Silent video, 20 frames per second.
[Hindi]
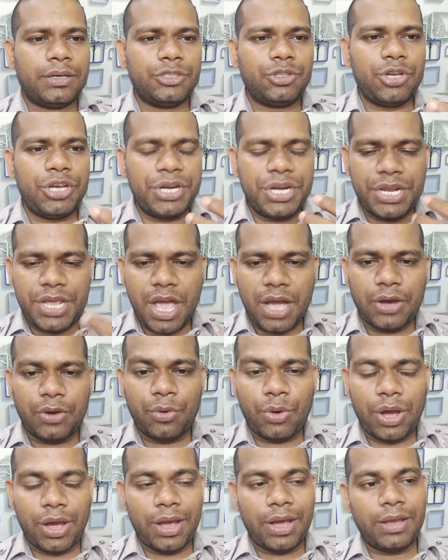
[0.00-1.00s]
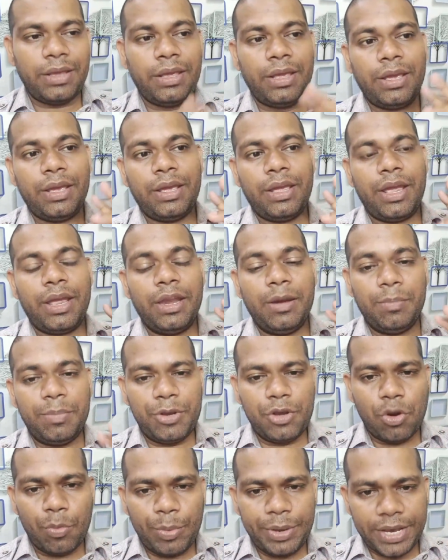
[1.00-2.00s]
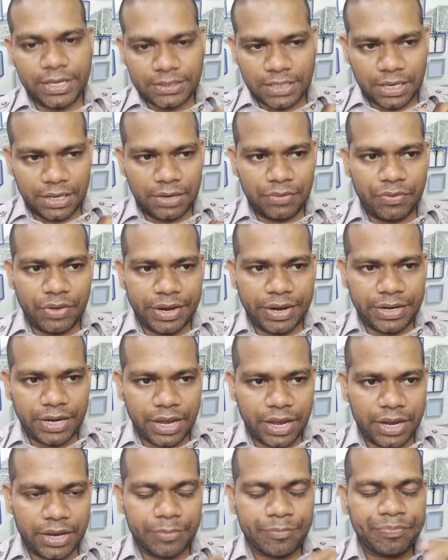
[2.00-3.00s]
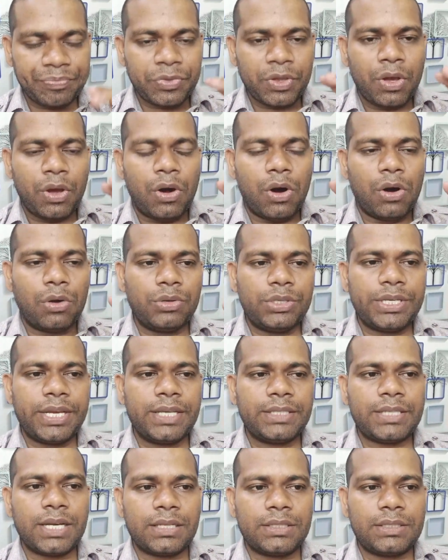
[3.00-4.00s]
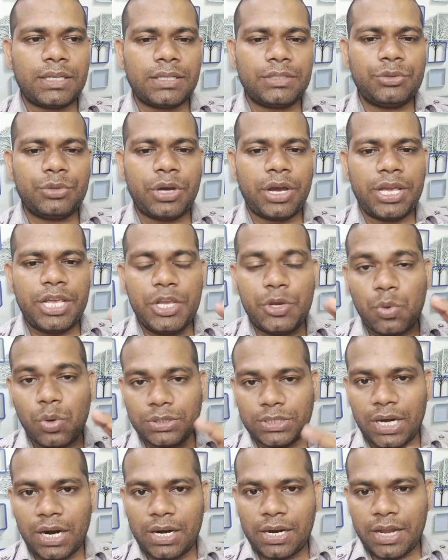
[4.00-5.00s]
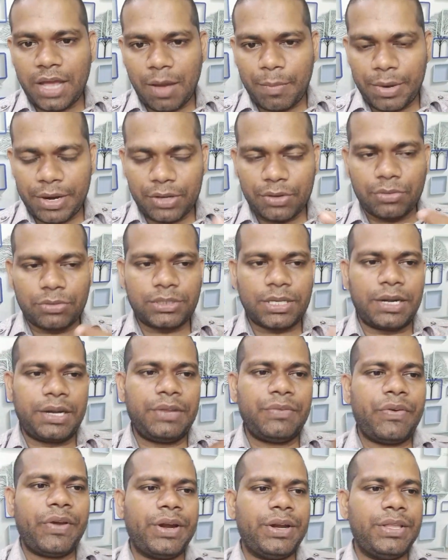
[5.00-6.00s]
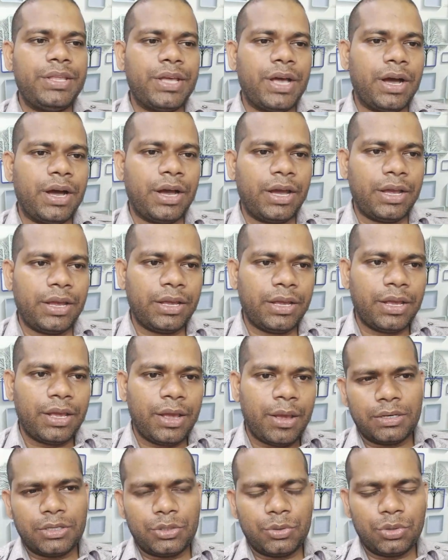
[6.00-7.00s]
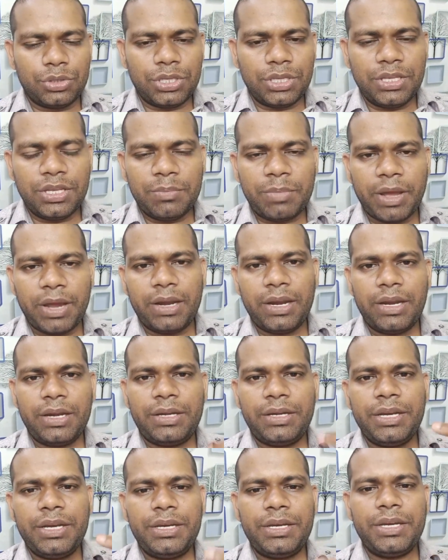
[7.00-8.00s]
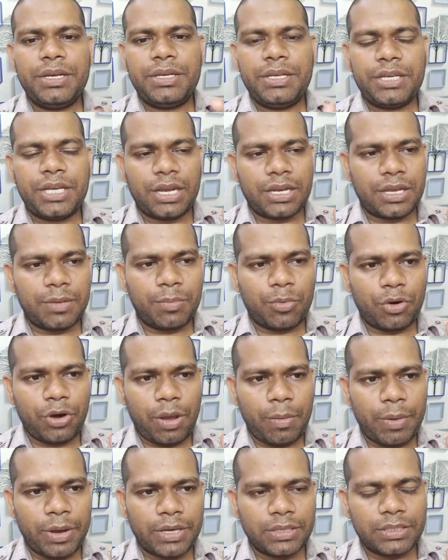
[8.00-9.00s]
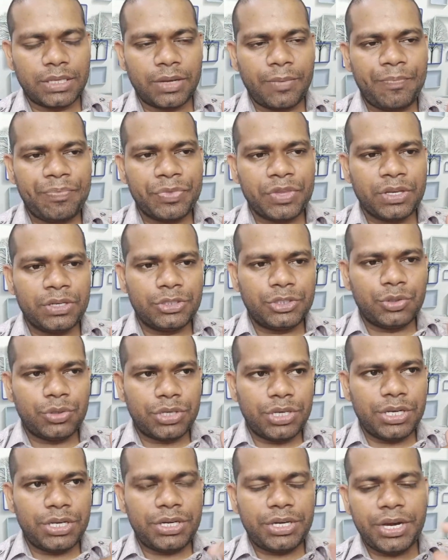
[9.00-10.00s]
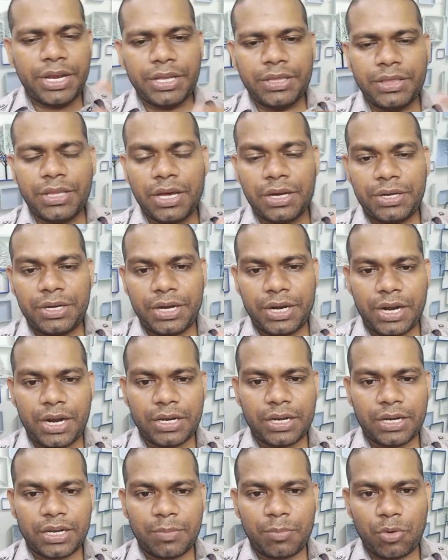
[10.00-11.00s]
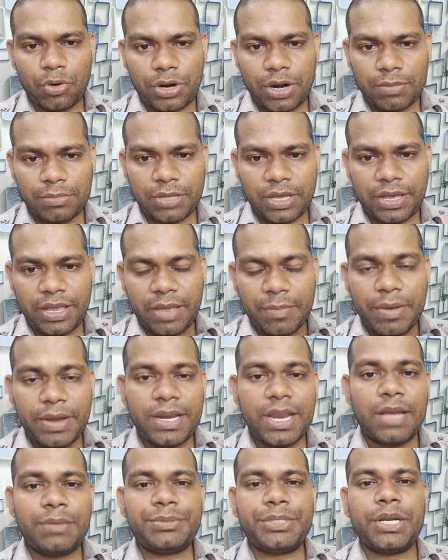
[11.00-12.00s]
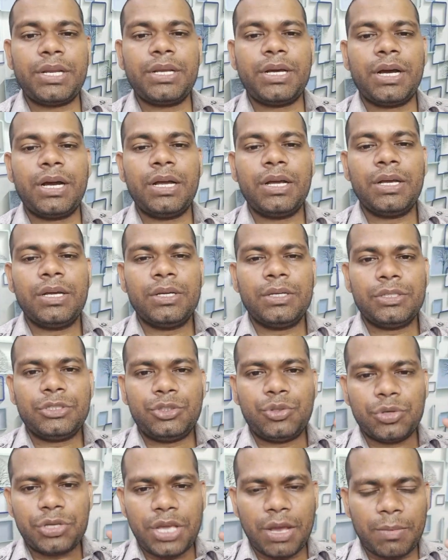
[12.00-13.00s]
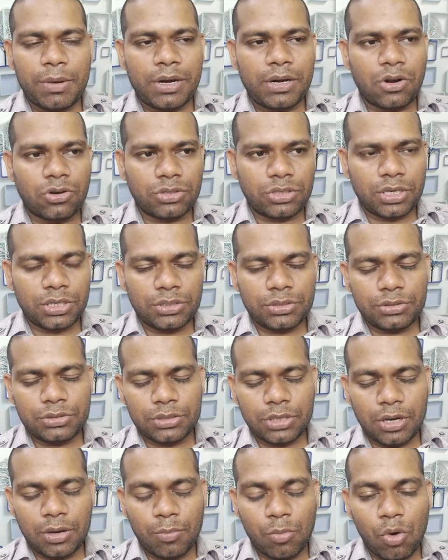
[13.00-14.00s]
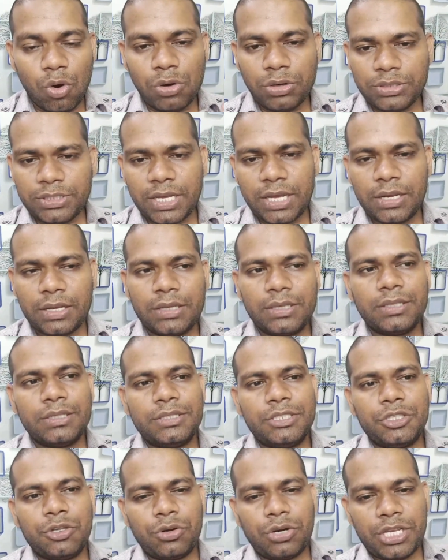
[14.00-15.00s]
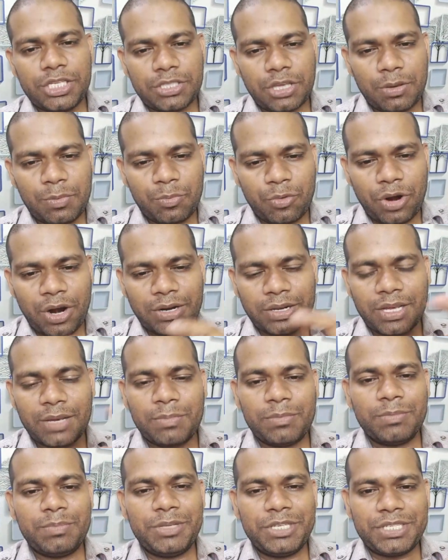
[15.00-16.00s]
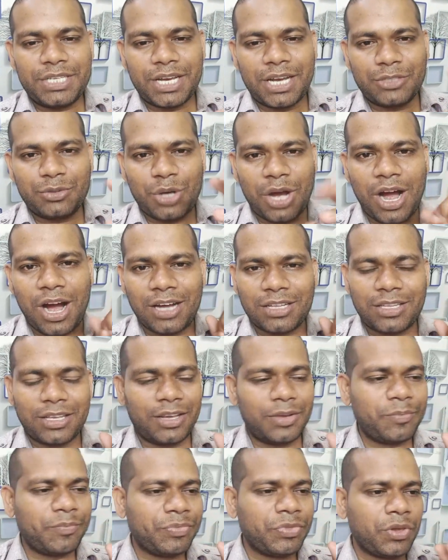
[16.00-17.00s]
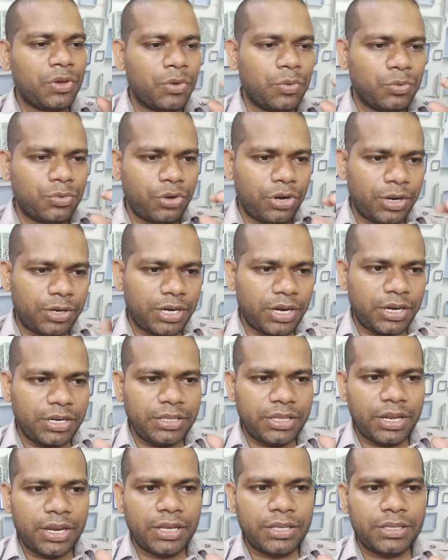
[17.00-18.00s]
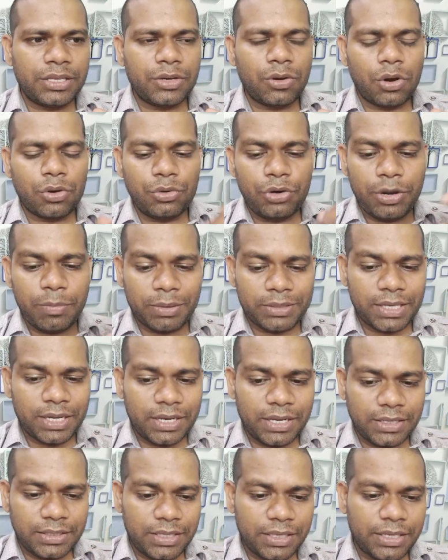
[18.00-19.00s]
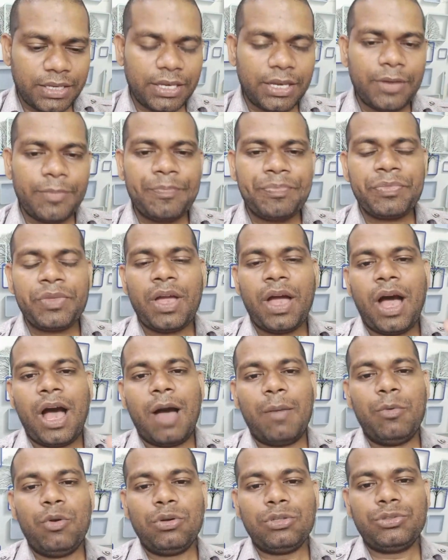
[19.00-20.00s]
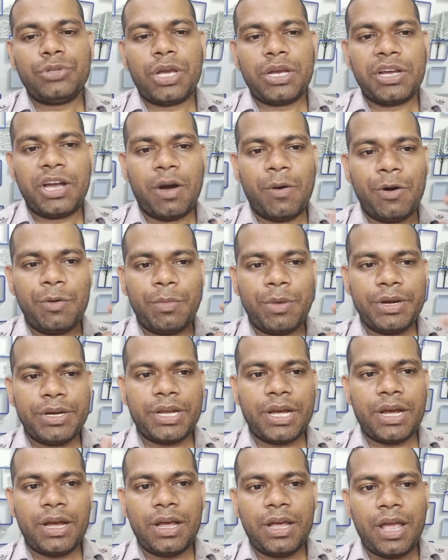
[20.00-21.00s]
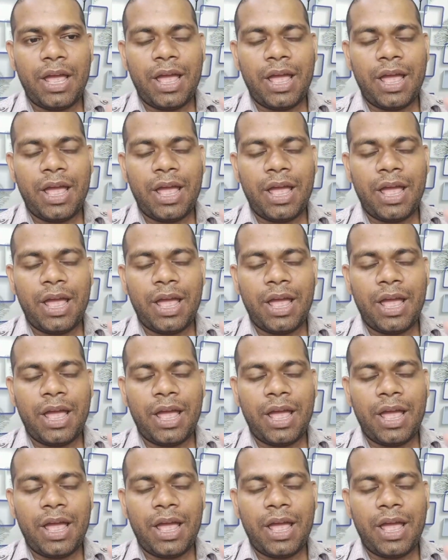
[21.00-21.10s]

जो इंडिया एग्रो है ये एन का सर्टिफाइड है और उसी के साथ साथ जो है इको सार्ट ने हमारे को सर्टिफाइड दिया है दो तीन दिन पहले टी टी टी करके प्रोग्राम आया था जो कि ट्रेन द ट्रेनर करके प्रोग्राम था एम आई का जो कि हमारा डॉक्टर मोहन सर जिन्होंने सही प्रोडक्ट के पीछे का जो हाथ है उन्होंने ट्रेनिंग दे रहे थे और उन्होंने बता रहे थे कि आप लोग जो है गवर्नमेंट का